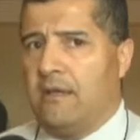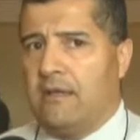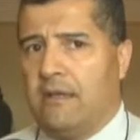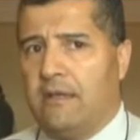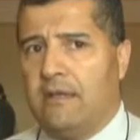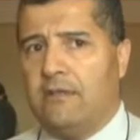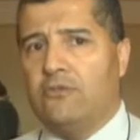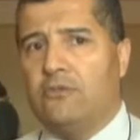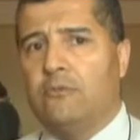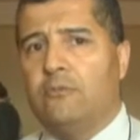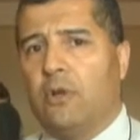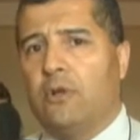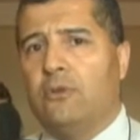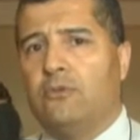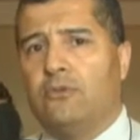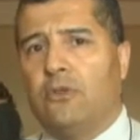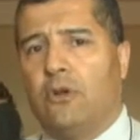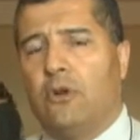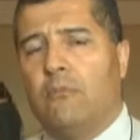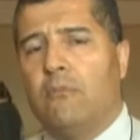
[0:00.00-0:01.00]
que es un
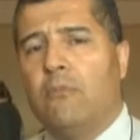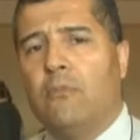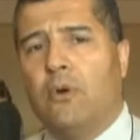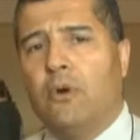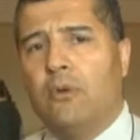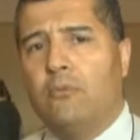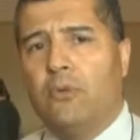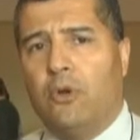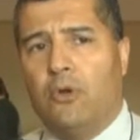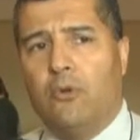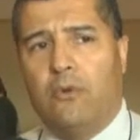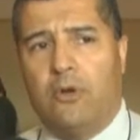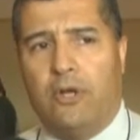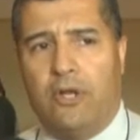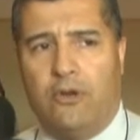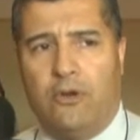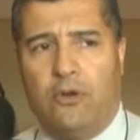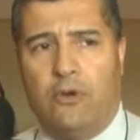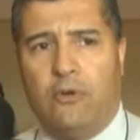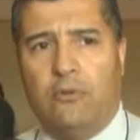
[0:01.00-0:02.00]
producto muy muy
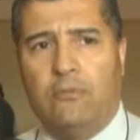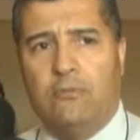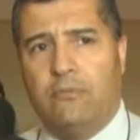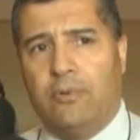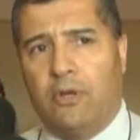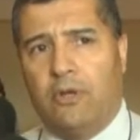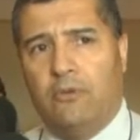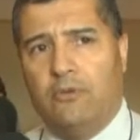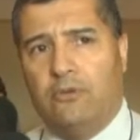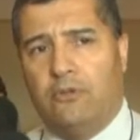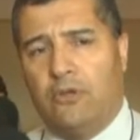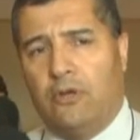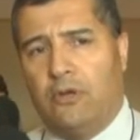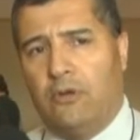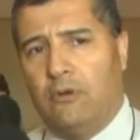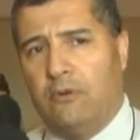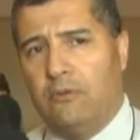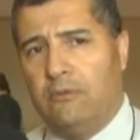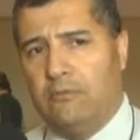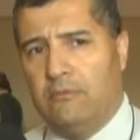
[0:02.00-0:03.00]
bueno, un
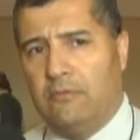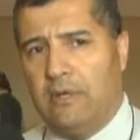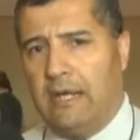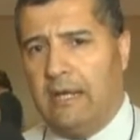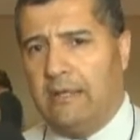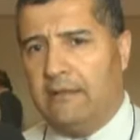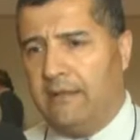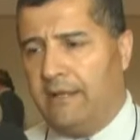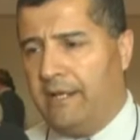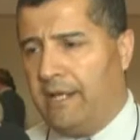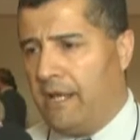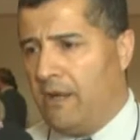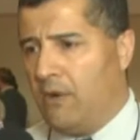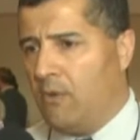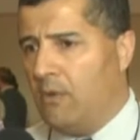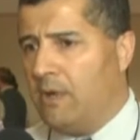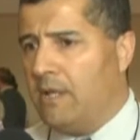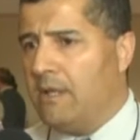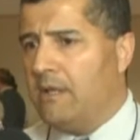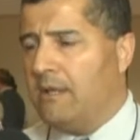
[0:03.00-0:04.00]
producto a tener en
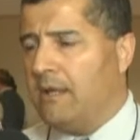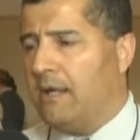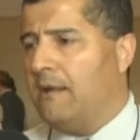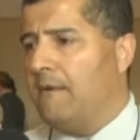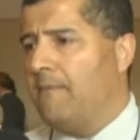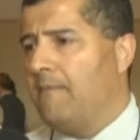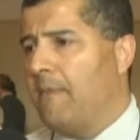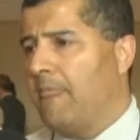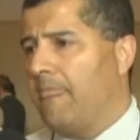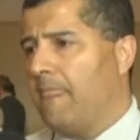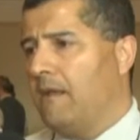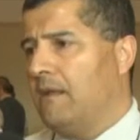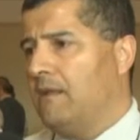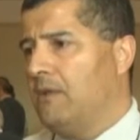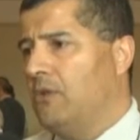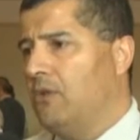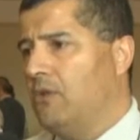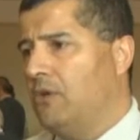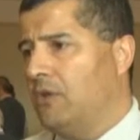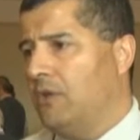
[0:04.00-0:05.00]
cuenta,
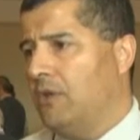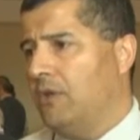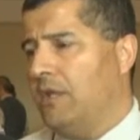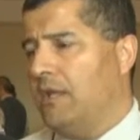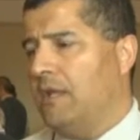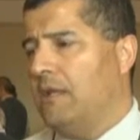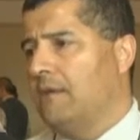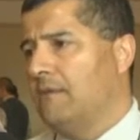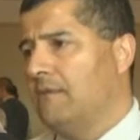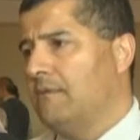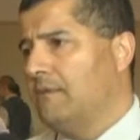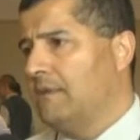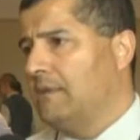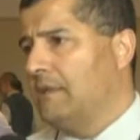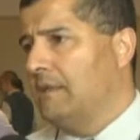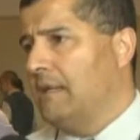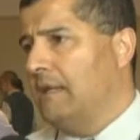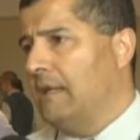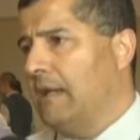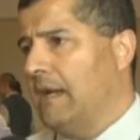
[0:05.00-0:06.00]
donde
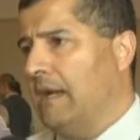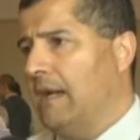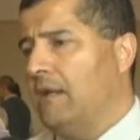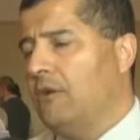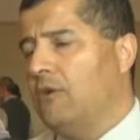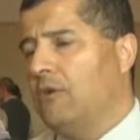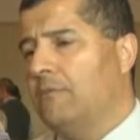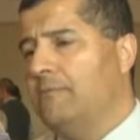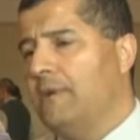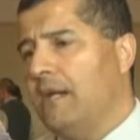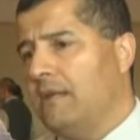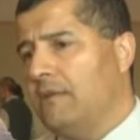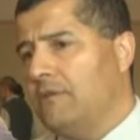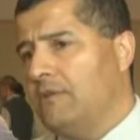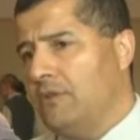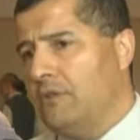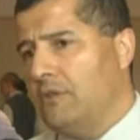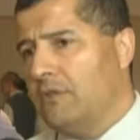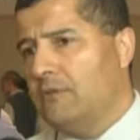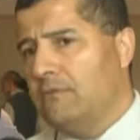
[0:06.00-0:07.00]
al
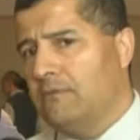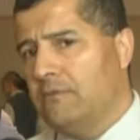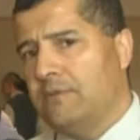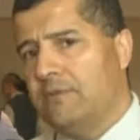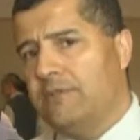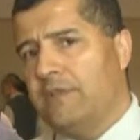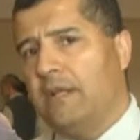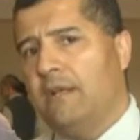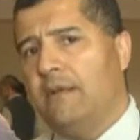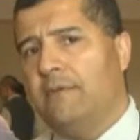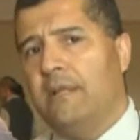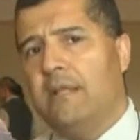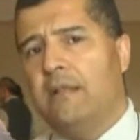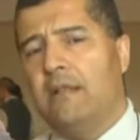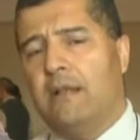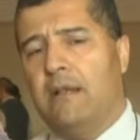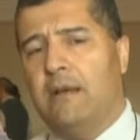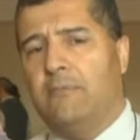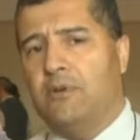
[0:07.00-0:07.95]
comercio se le brinda la